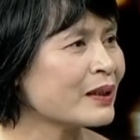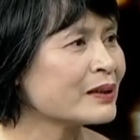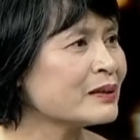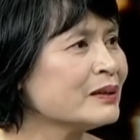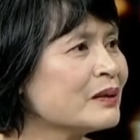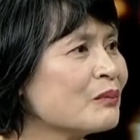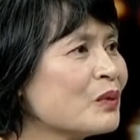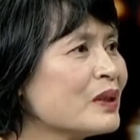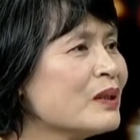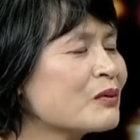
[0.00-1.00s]
à, trứng
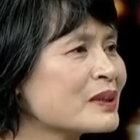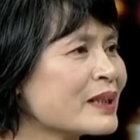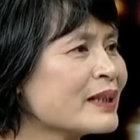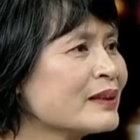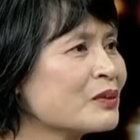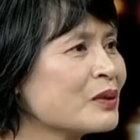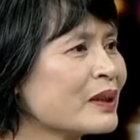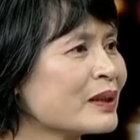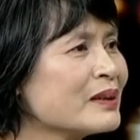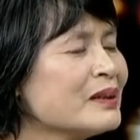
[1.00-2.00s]
nhân muối đậu xanh rồi
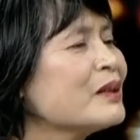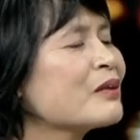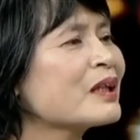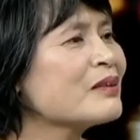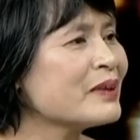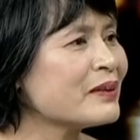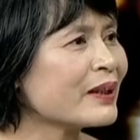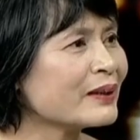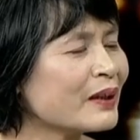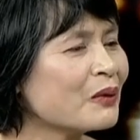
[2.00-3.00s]
là rất nhiều các cái vị
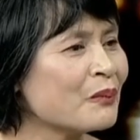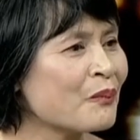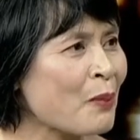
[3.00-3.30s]
khác nhau